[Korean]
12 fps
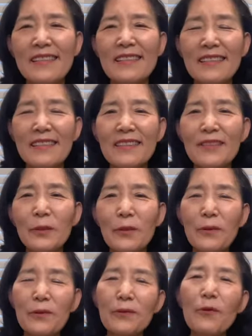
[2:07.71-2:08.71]
그
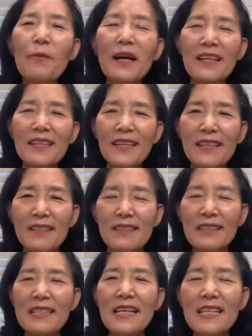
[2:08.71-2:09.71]
또 소망이
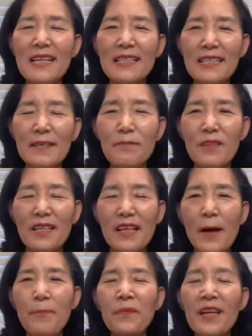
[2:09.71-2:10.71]
되는 찬양시입니다.